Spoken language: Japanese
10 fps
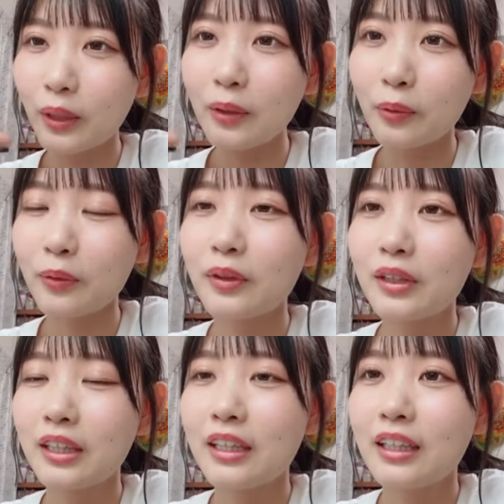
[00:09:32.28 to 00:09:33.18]
わお
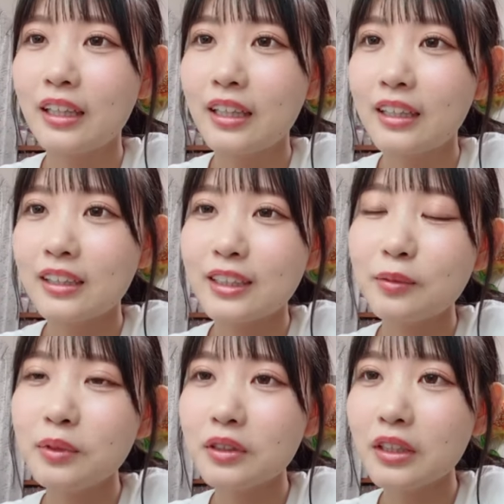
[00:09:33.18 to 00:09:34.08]

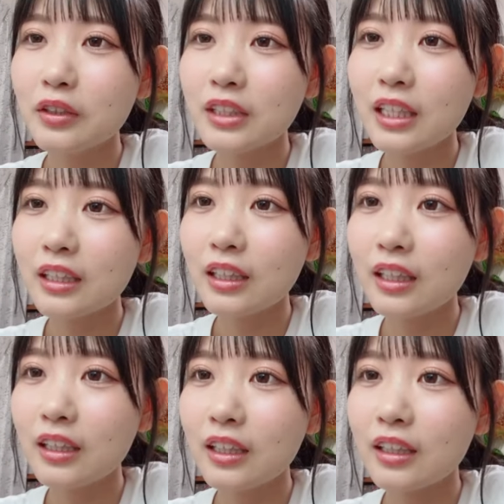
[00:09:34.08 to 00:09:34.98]
自分の生
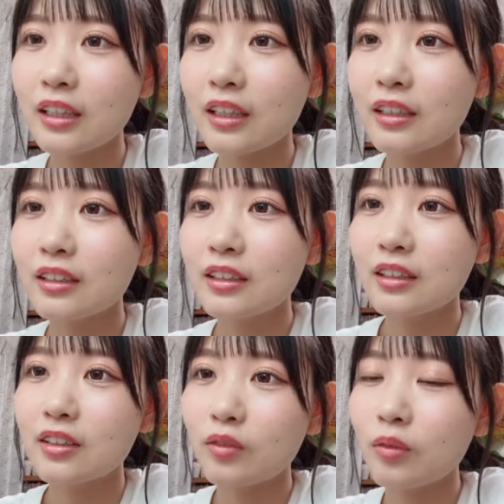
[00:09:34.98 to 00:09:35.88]
誕なんだ
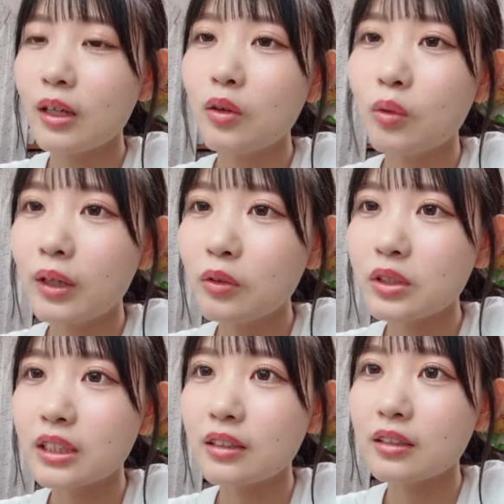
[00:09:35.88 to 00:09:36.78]
わおわお
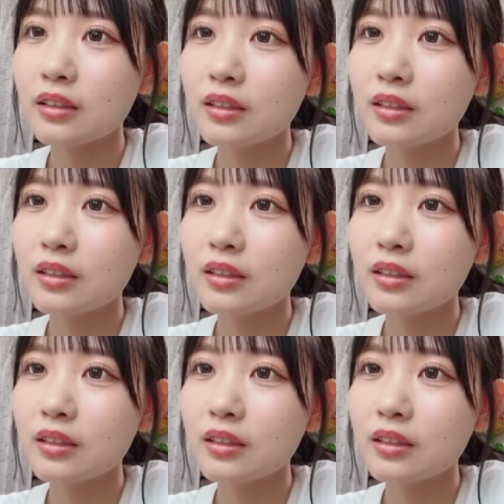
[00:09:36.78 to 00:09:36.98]
じゃん